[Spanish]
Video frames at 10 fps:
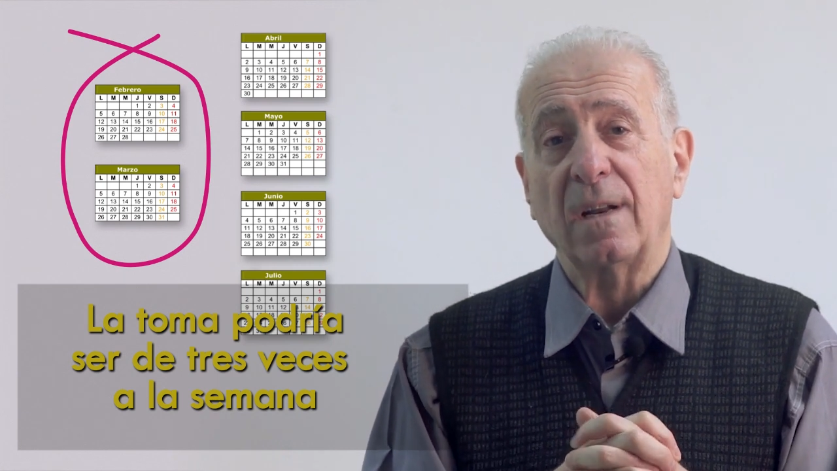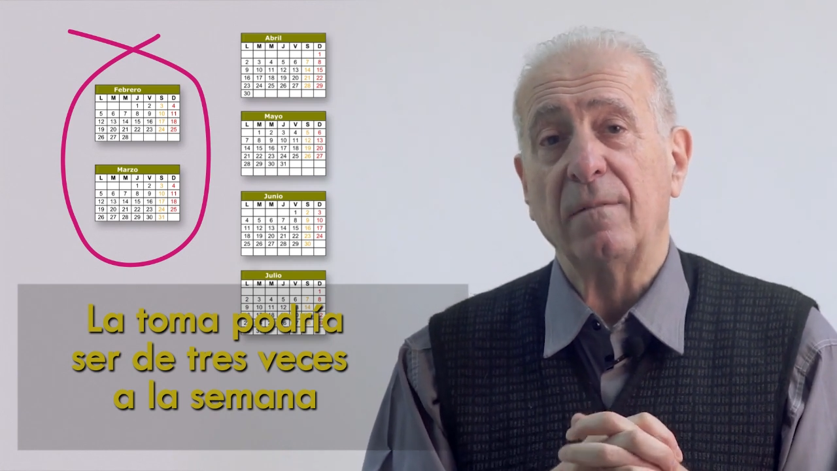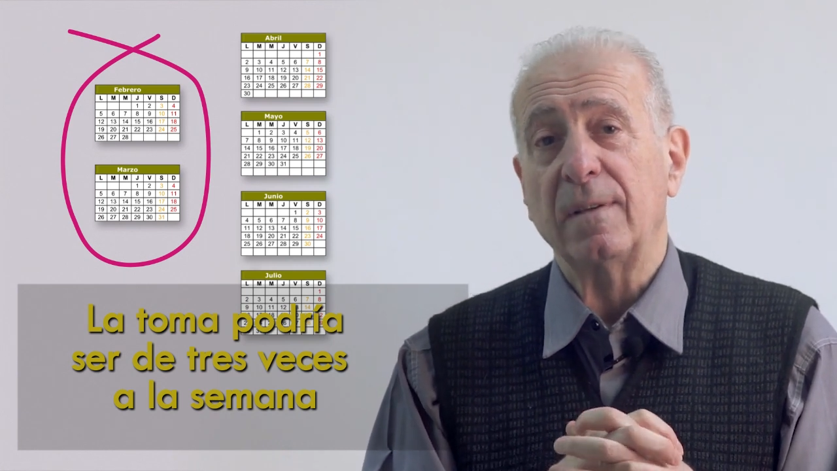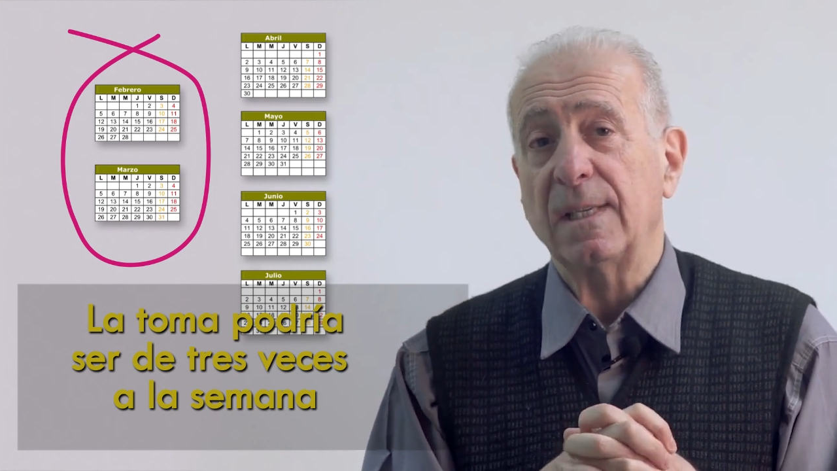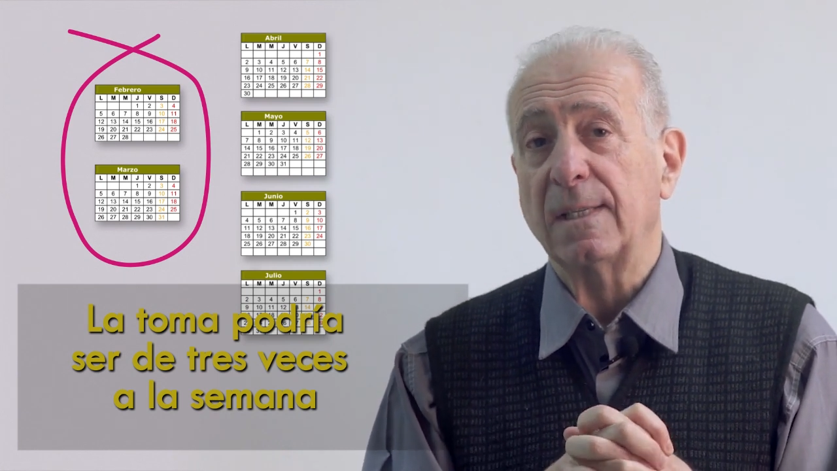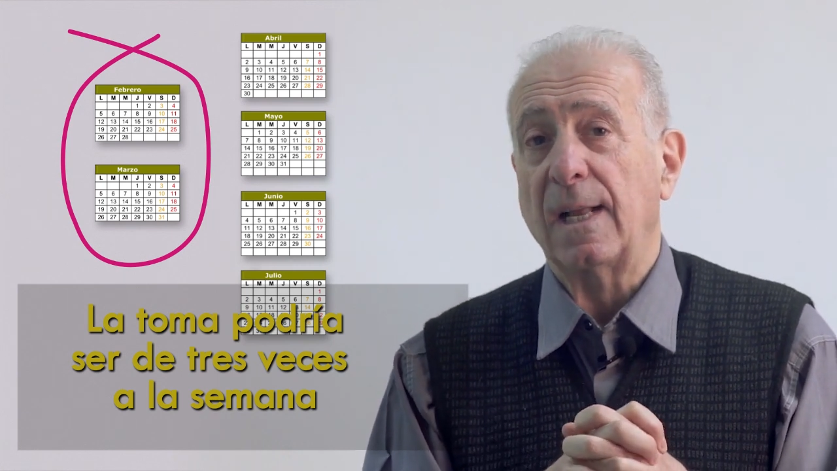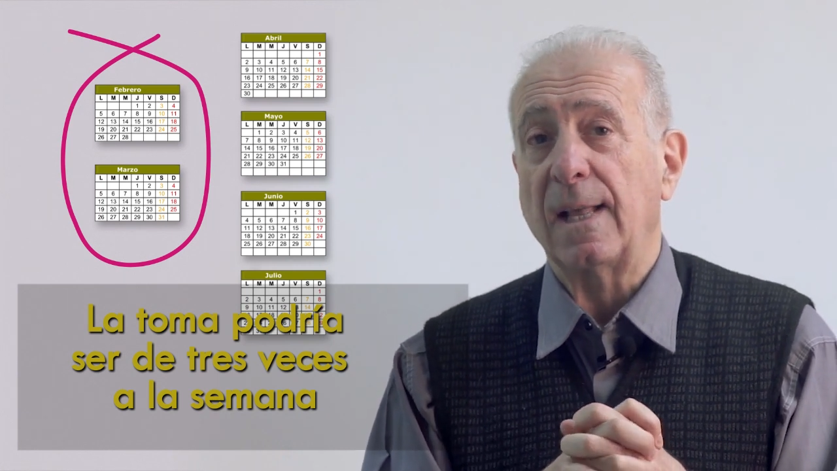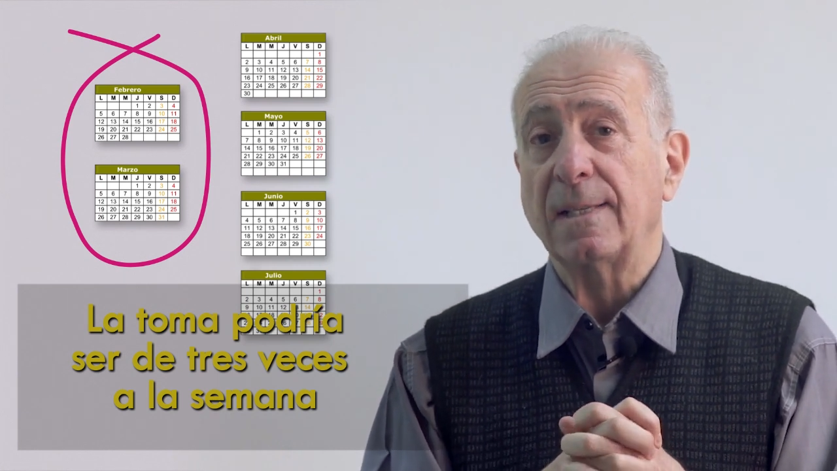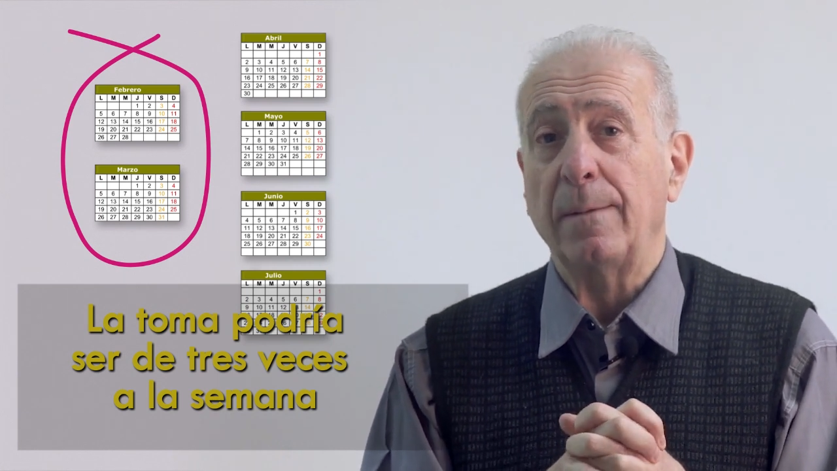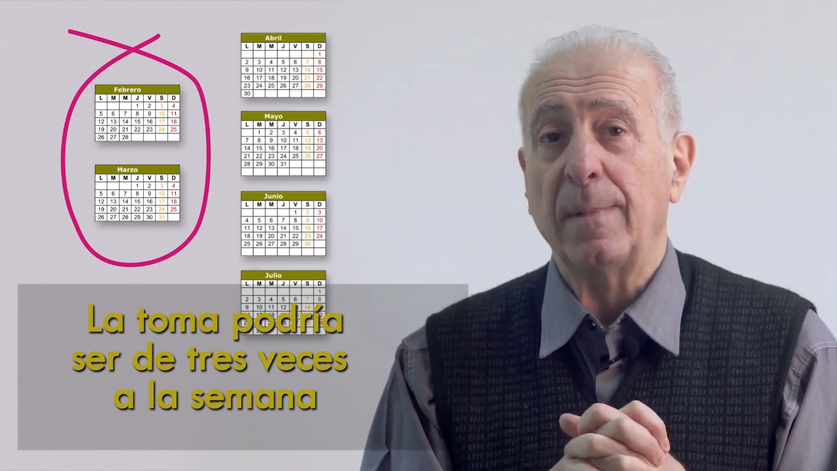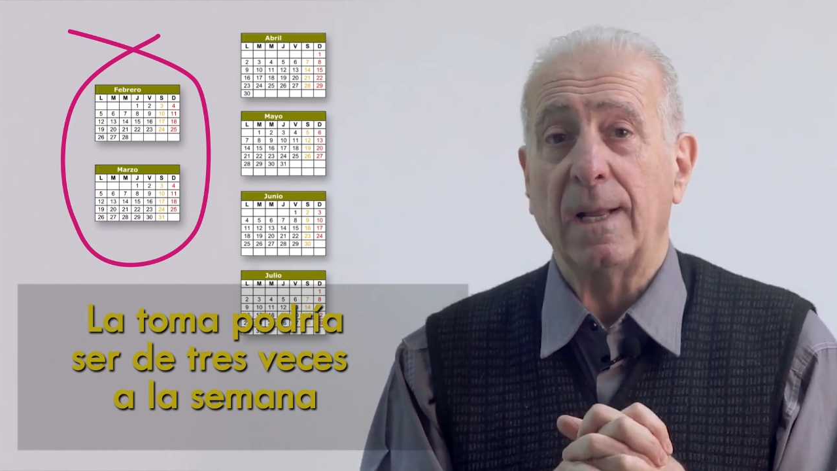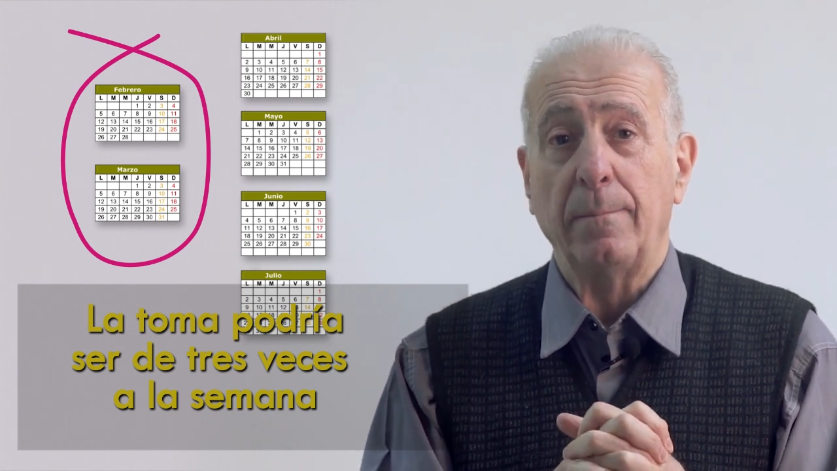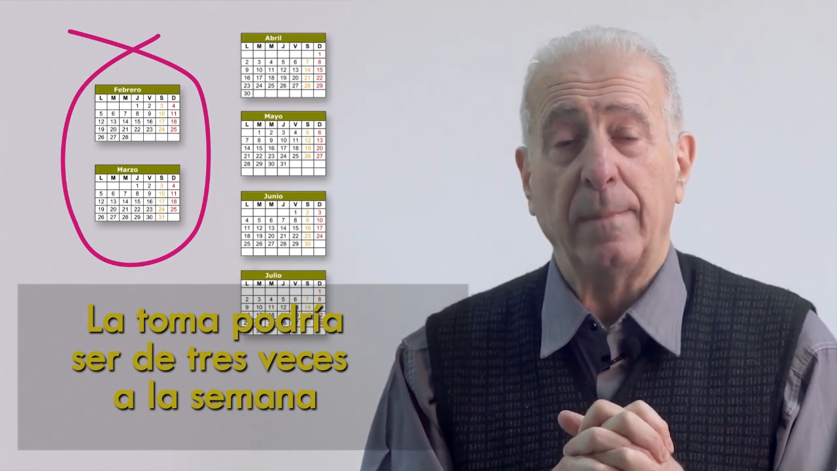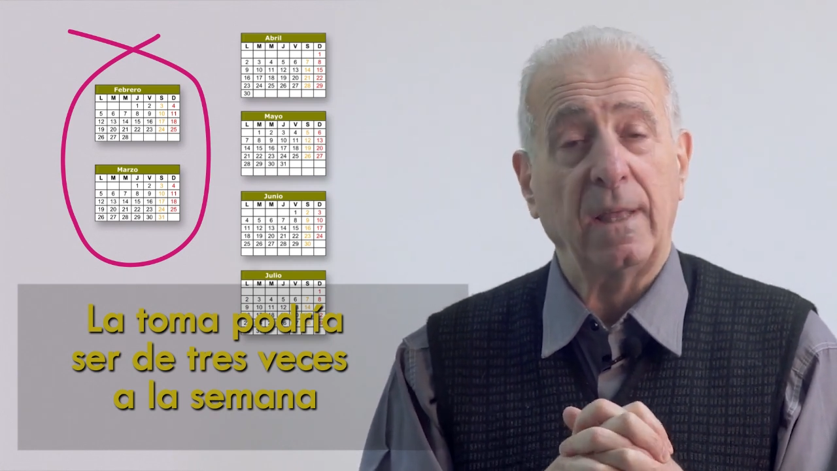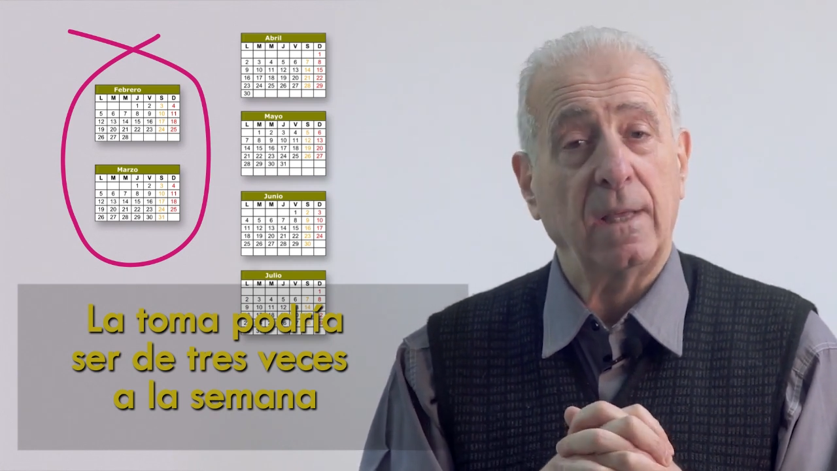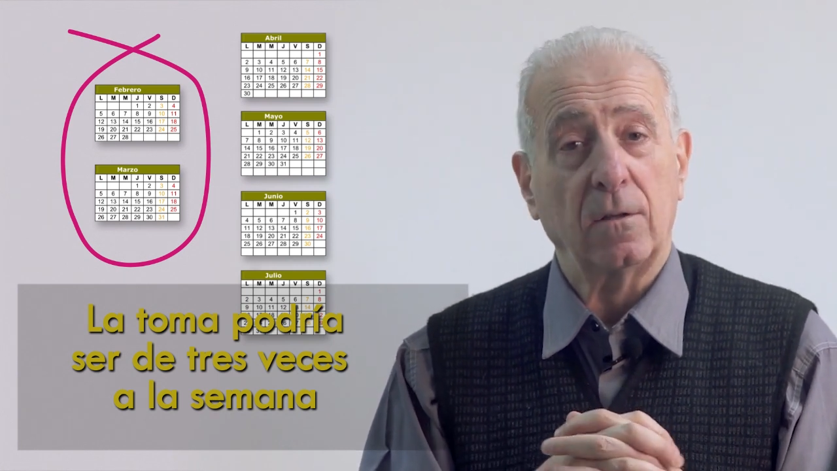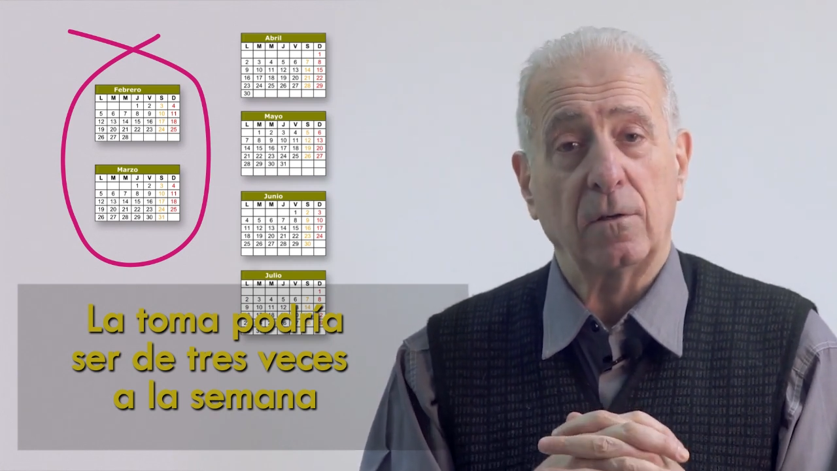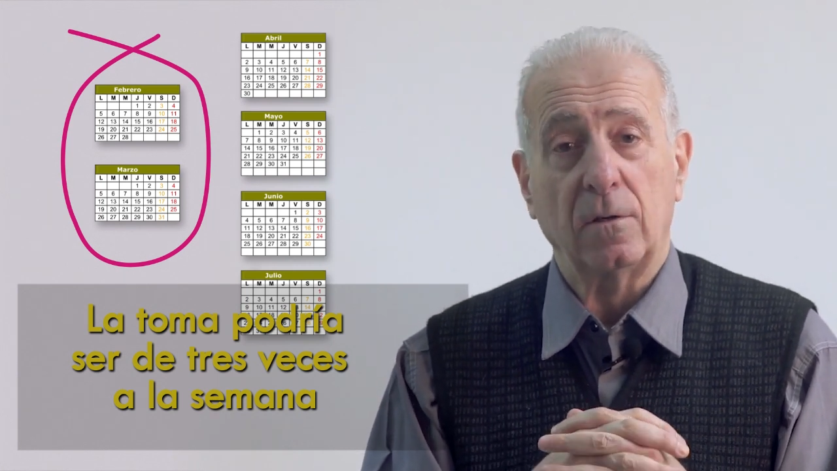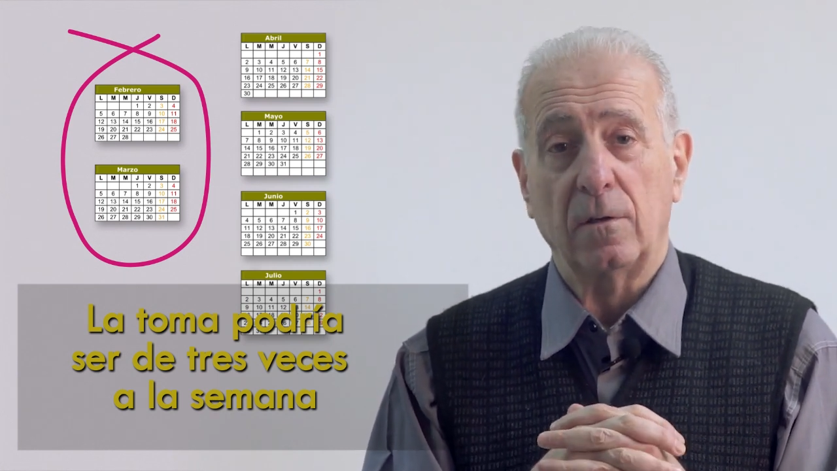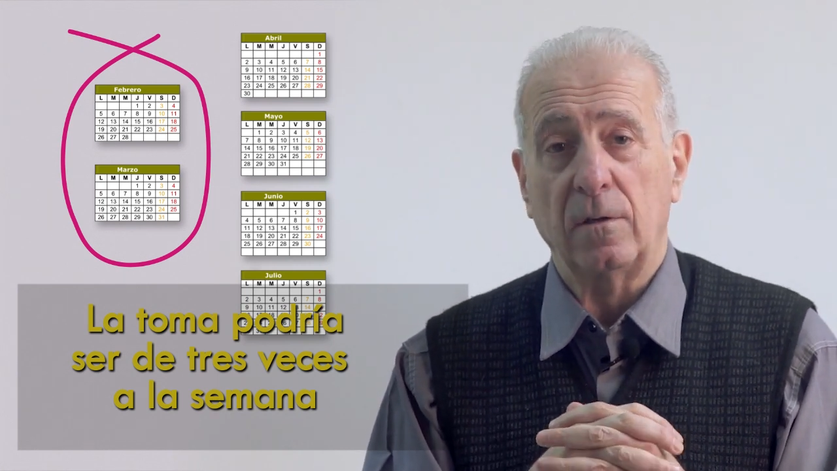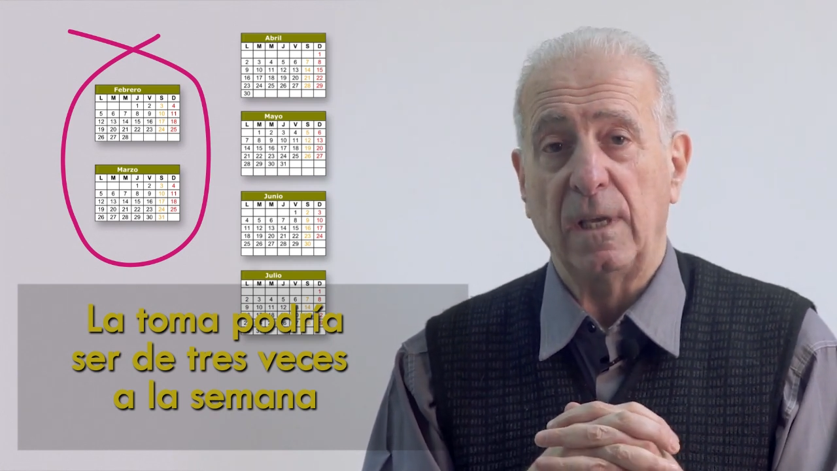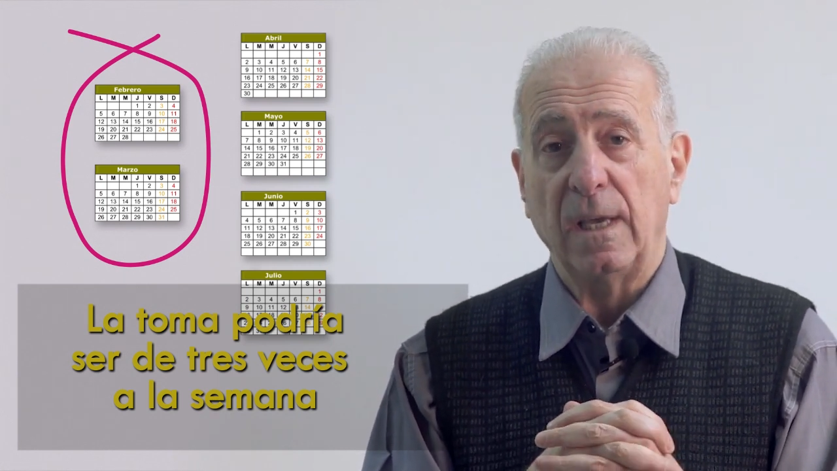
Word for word: tres veces a la semana en vez de todos los